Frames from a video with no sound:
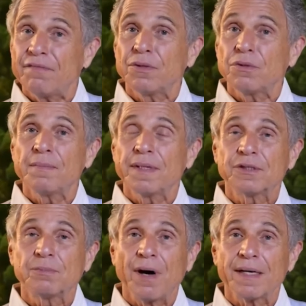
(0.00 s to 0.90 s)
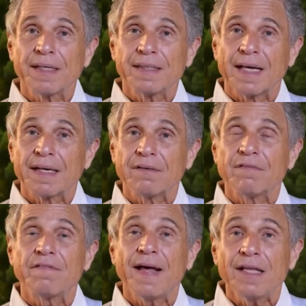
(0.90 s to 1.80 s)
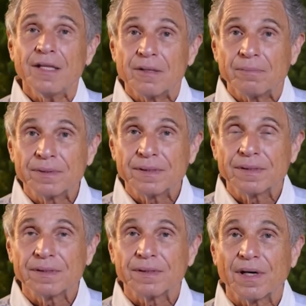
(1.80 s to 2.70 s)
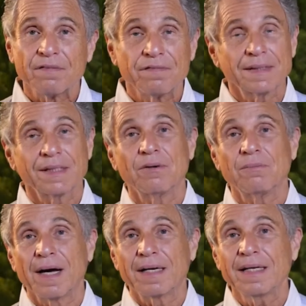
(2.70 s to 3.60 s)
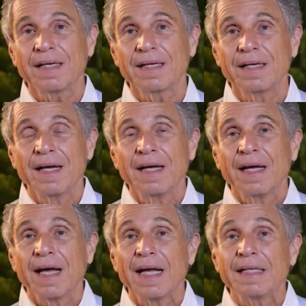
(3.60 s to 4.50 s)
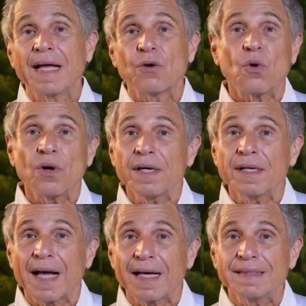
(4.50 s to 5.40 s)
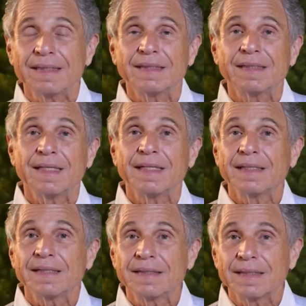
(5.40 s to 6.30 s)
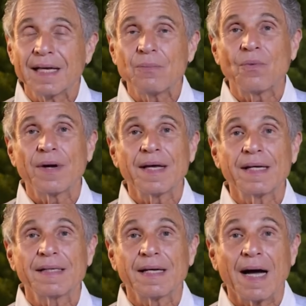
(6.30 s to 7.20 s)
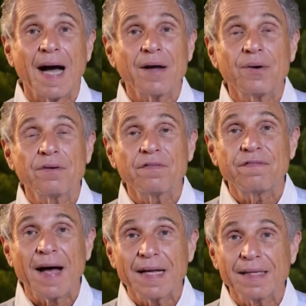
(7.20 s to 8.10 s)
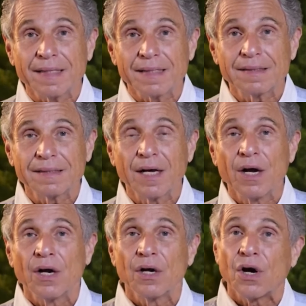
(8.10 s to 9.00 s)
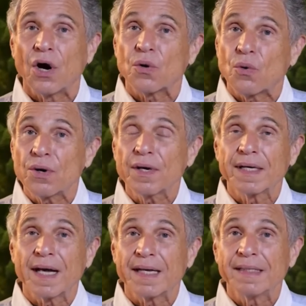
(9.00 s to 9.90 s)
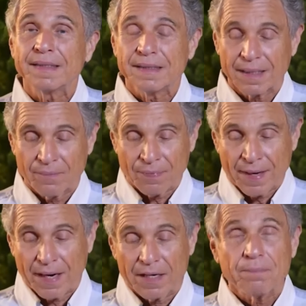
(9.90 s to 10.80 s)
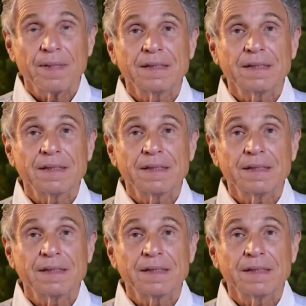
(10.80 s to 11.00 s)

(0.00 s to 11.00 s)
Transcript: Mamy świetliste ciało, które otacza nasze ciało fizyczne. I to działa w ten sam sposób, w jaki działają opiłki żelaza ułożone na kawałku szkła przez magnes.